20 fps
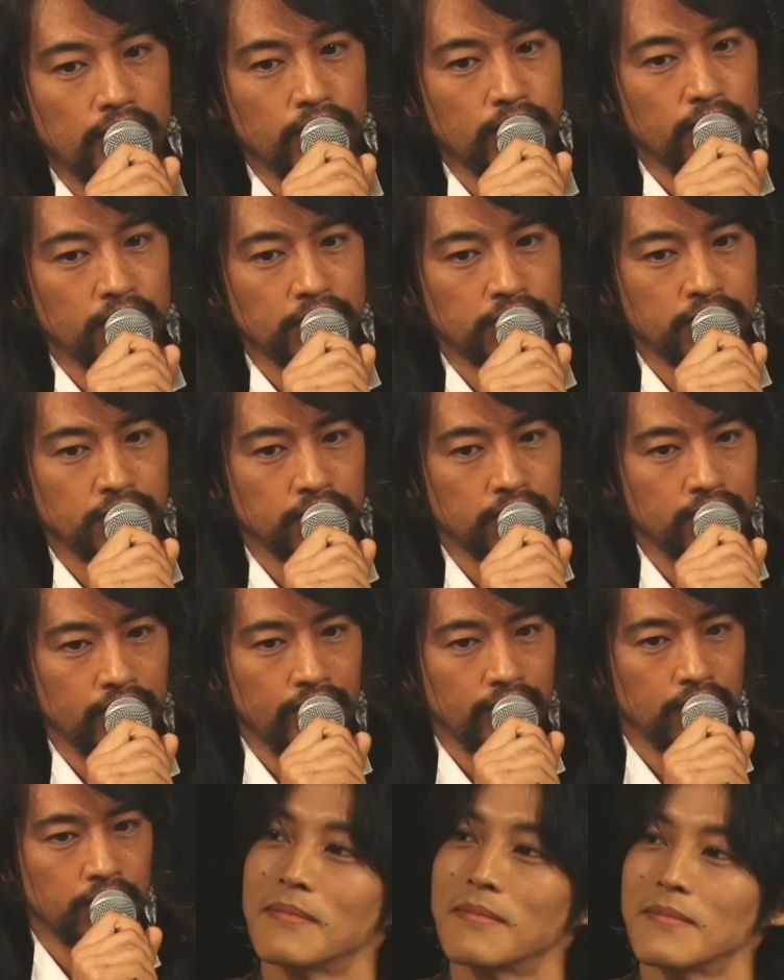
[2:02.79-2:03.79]
うお仕事で
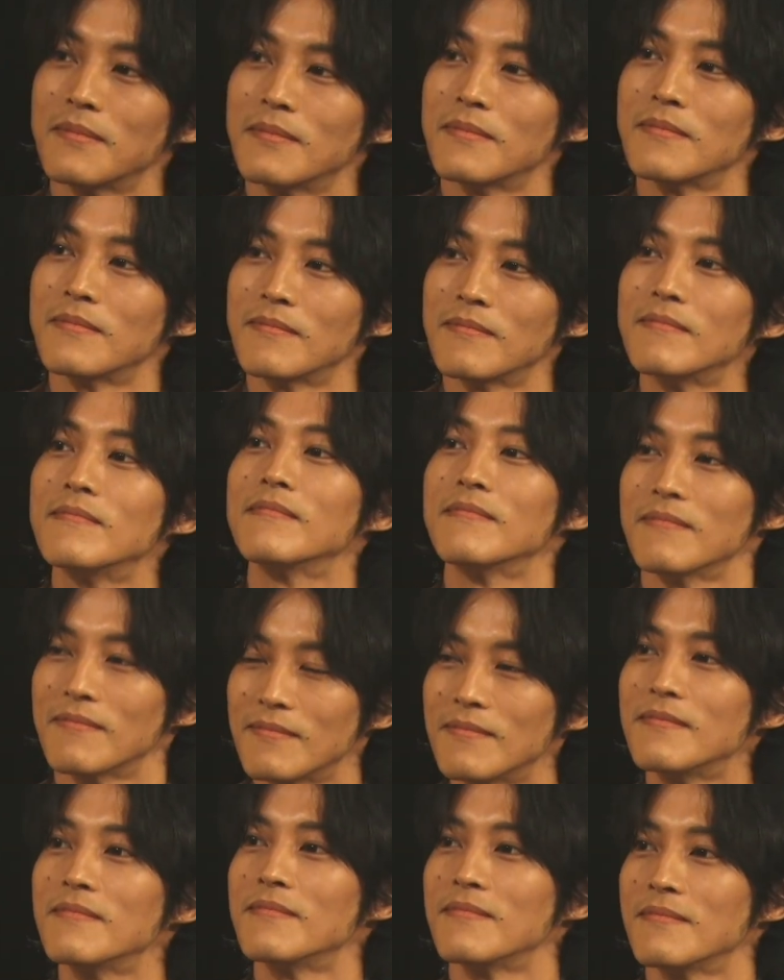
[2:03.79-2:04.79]
ご一緒した時はいはい
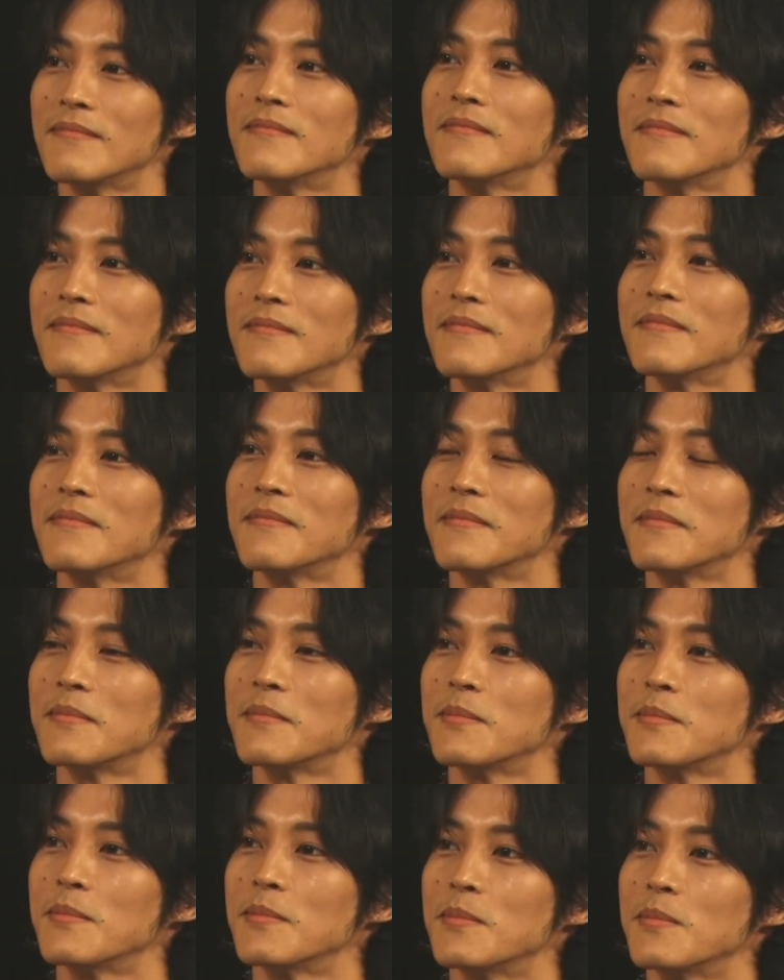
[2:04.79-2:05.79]
はいはいはいあ
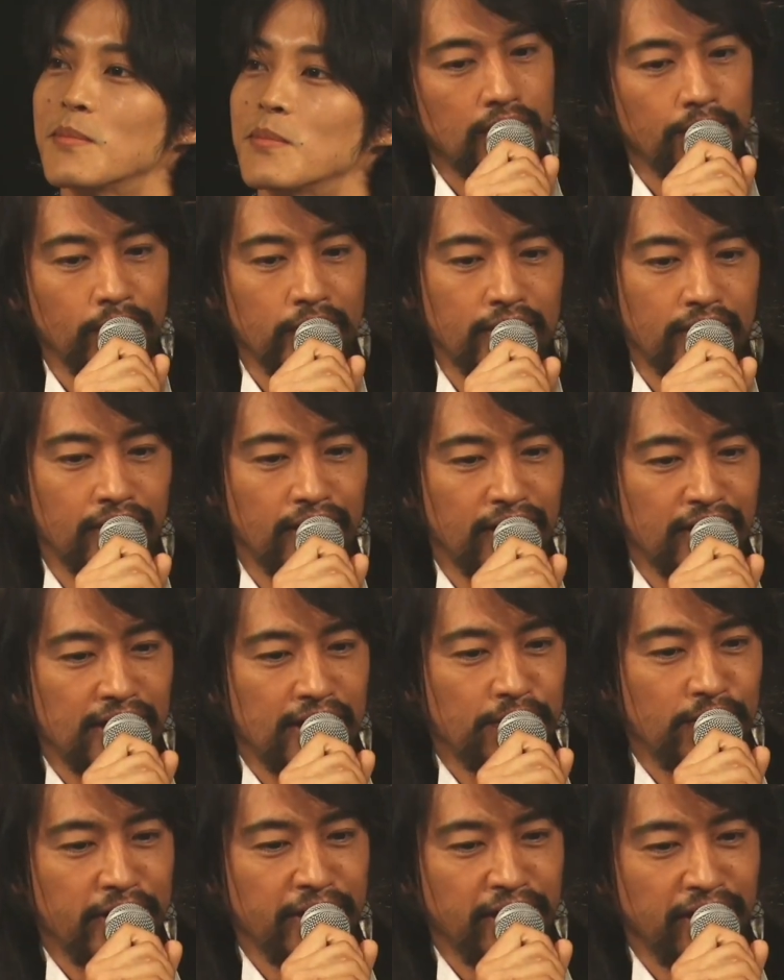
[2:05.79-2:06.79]
の狼から可
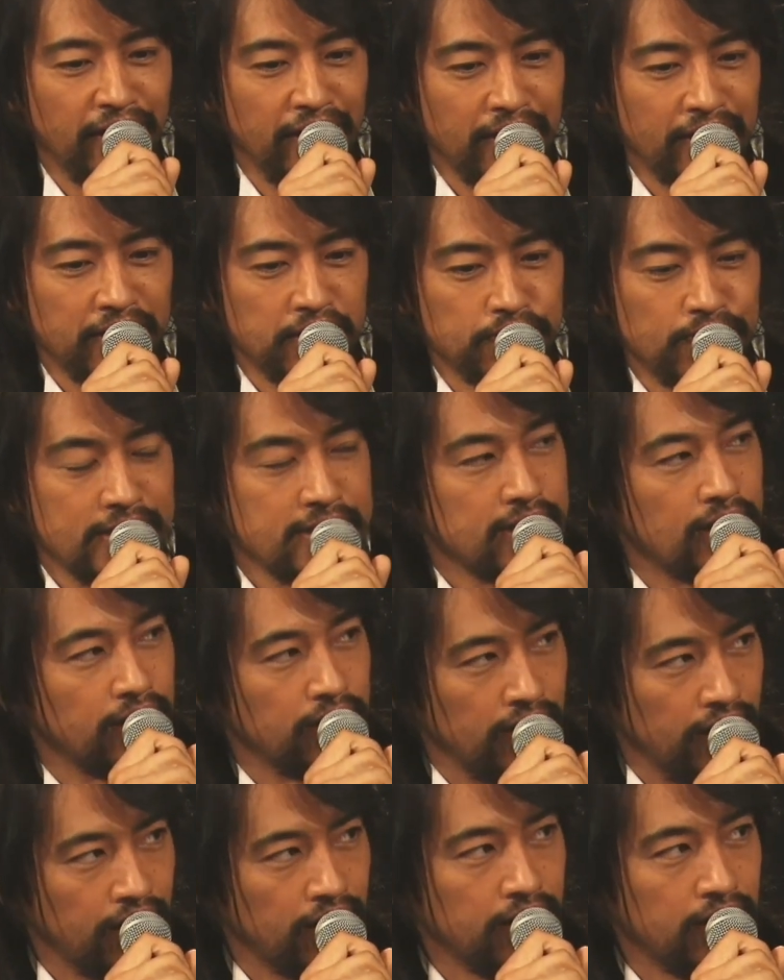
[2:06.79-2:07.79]
愛いクマさん
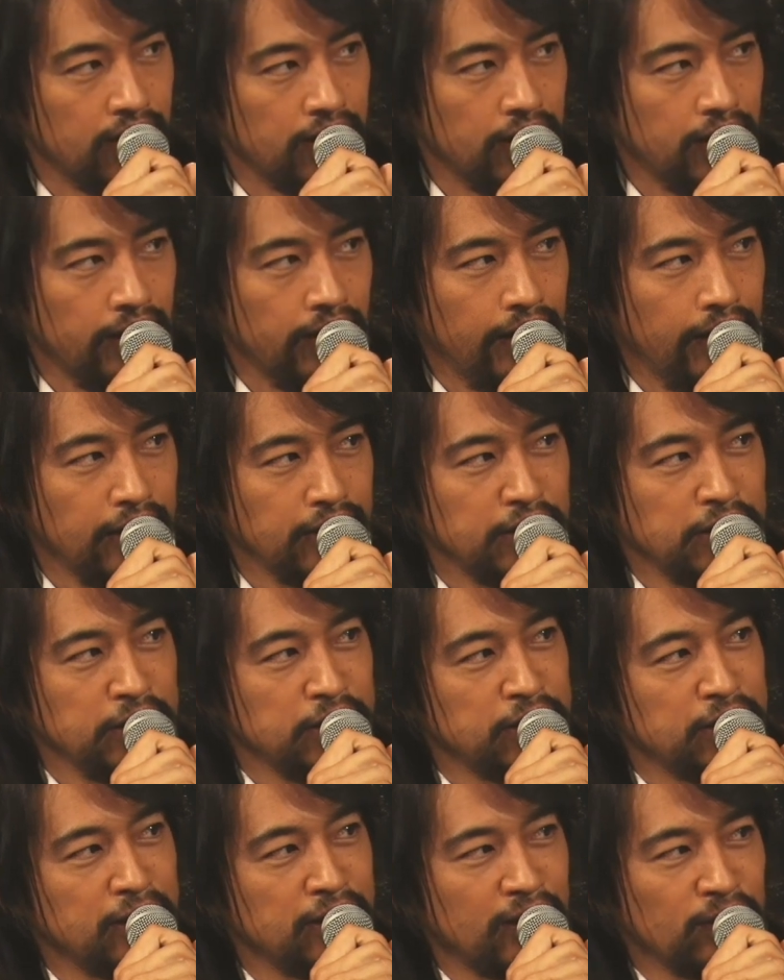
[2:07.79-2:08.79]
に変身し
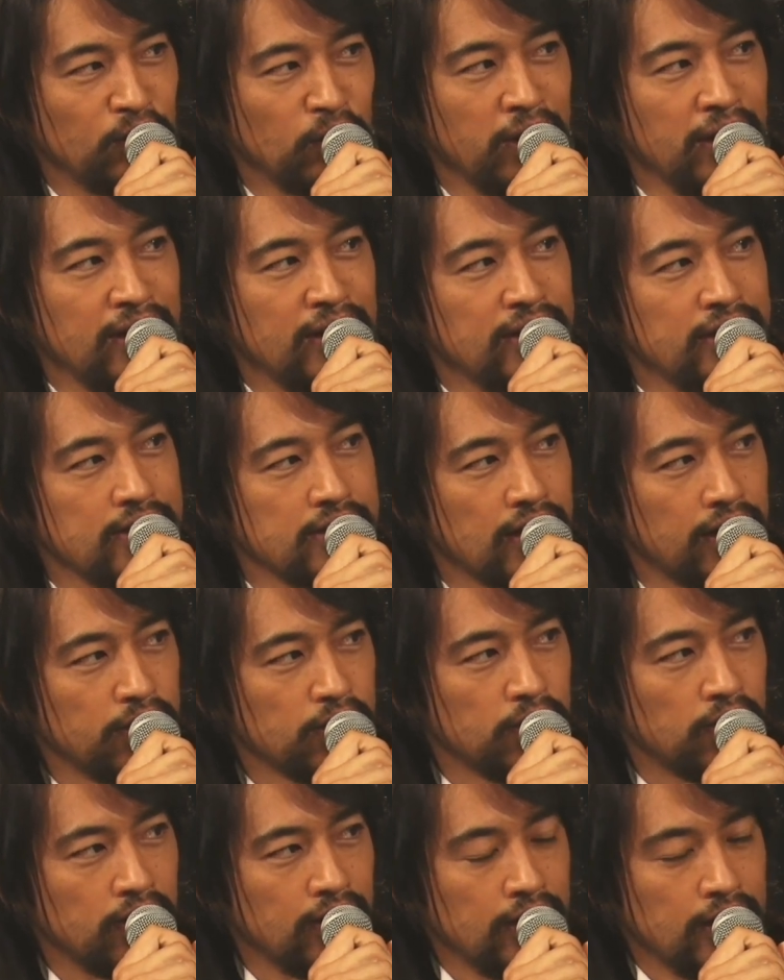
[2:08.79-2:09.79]
てた時なんですけど、は
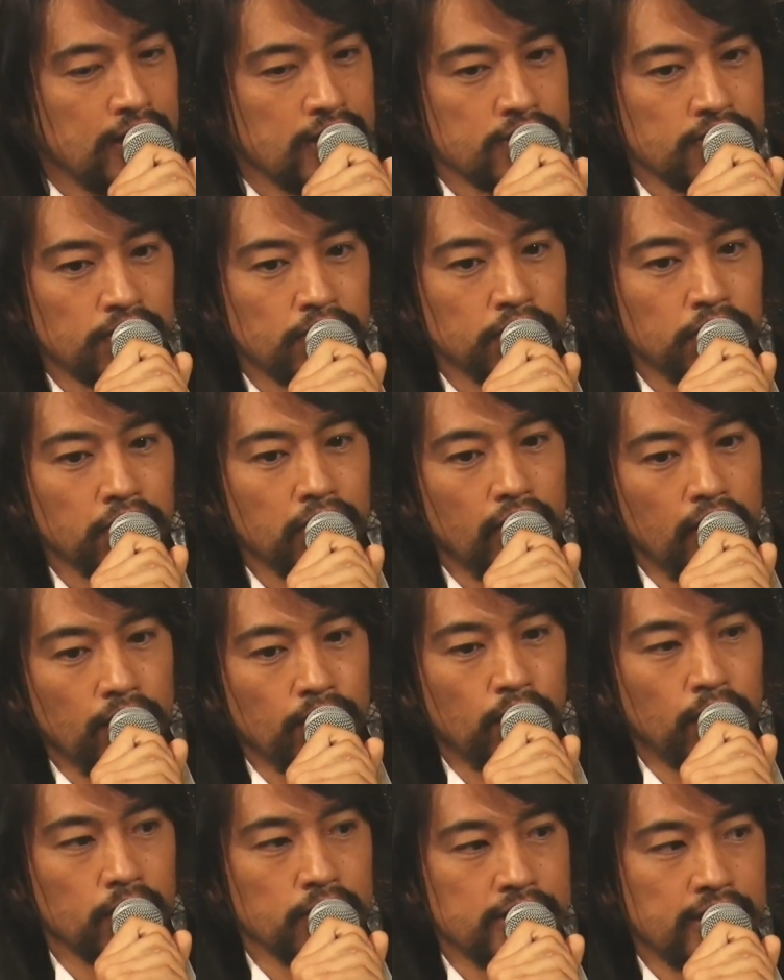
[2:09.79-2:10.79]
いはいはい、その時に
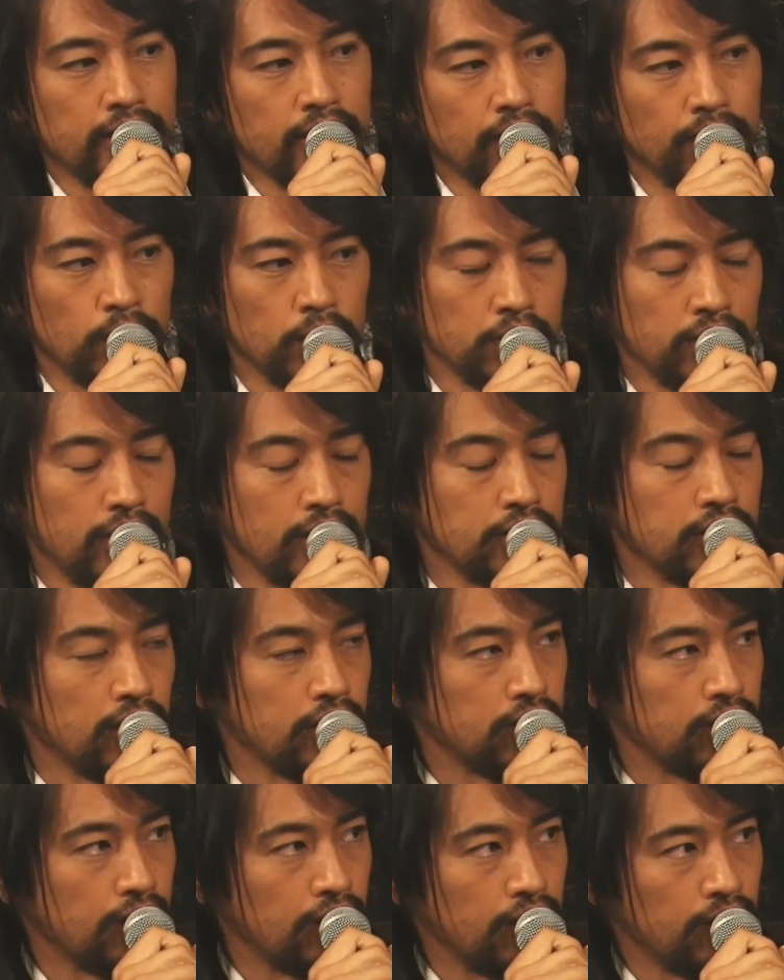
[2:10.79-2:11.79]
もさっき持ってらっしゃっ
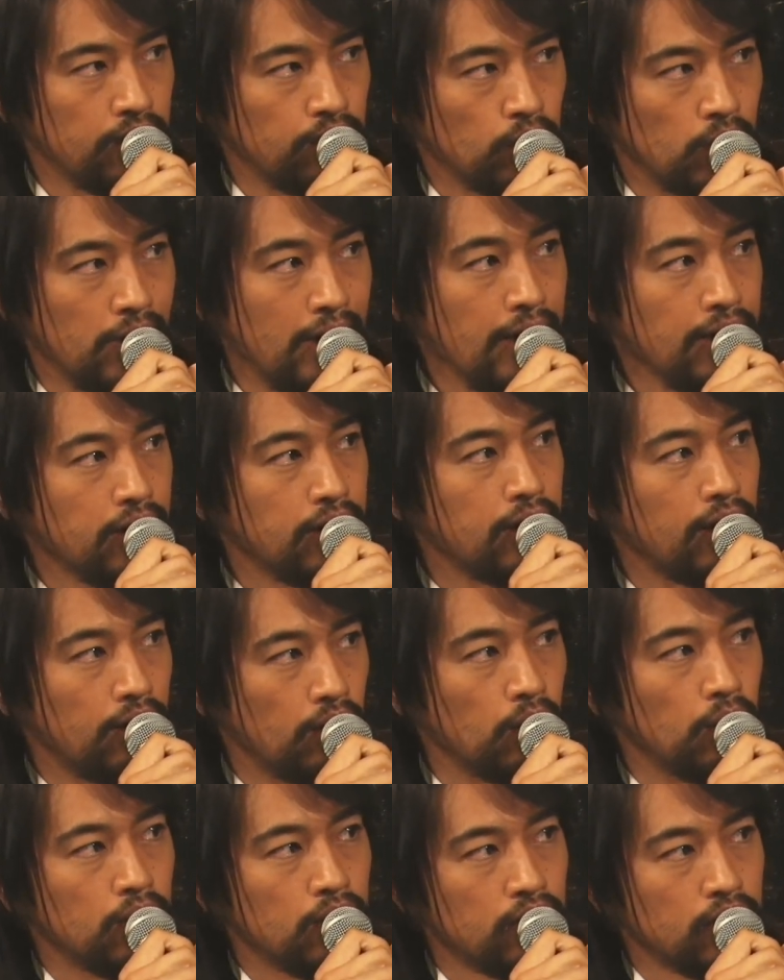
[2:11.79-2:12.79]
たもうライターを
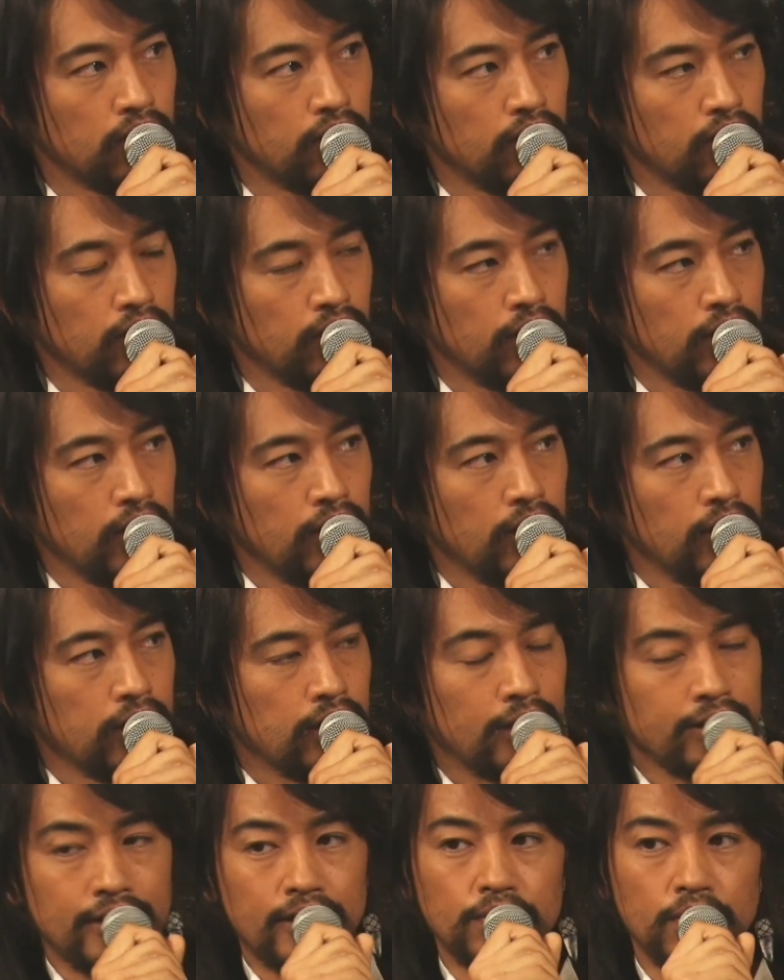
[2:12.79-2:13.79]
お
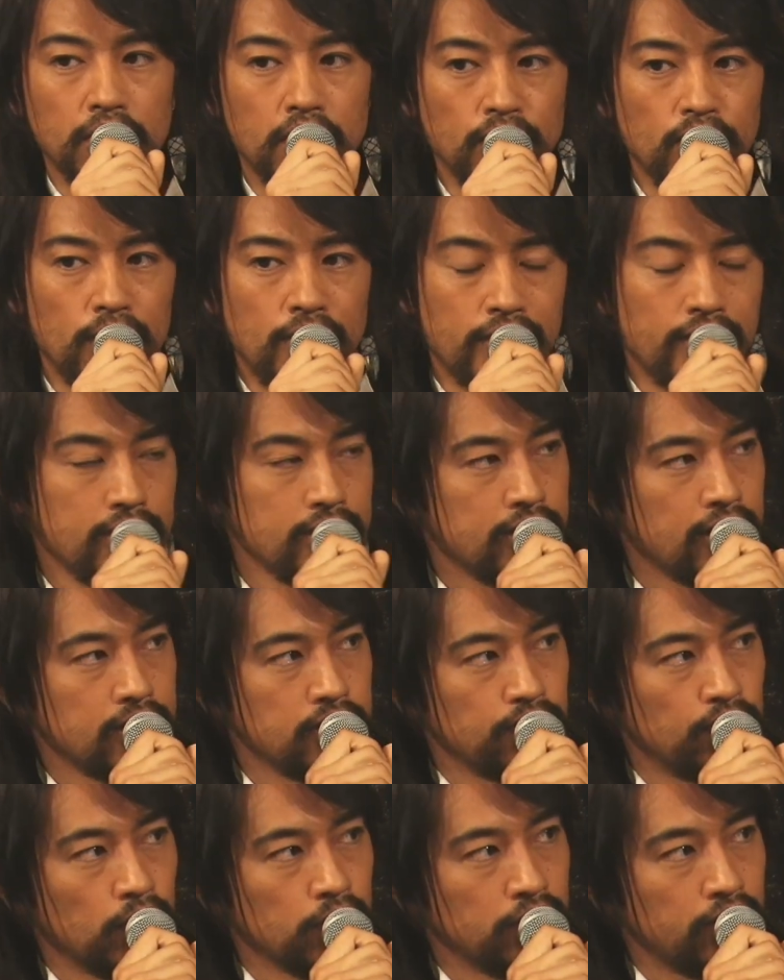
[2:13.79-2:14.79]
片時も離さず
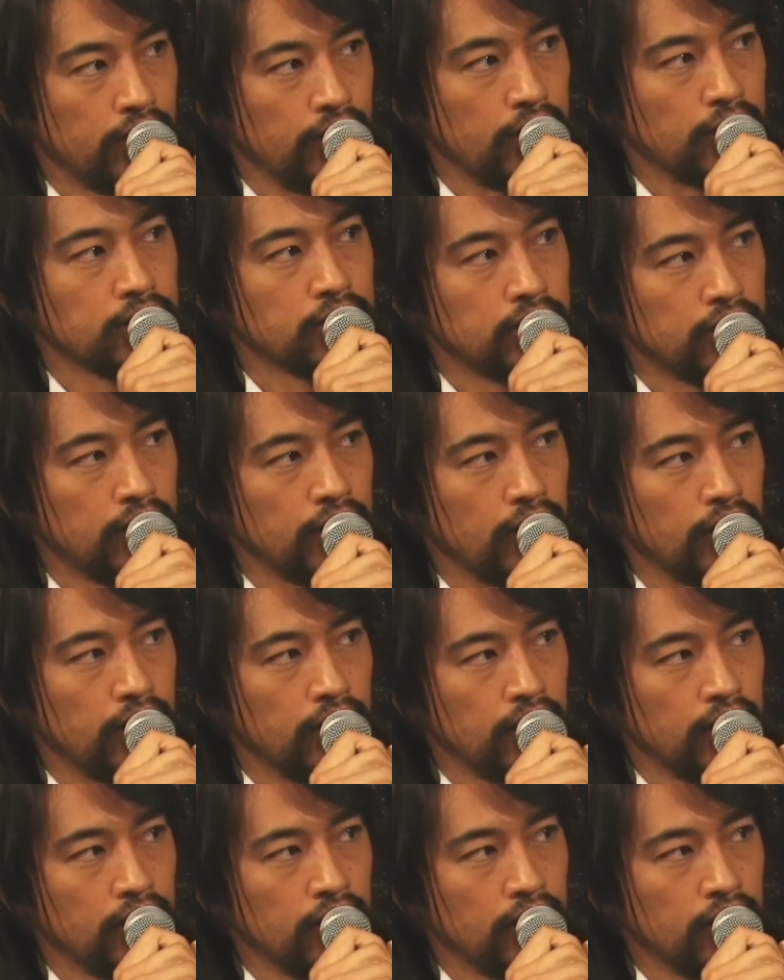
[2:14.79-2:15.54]
持っていらして、はい、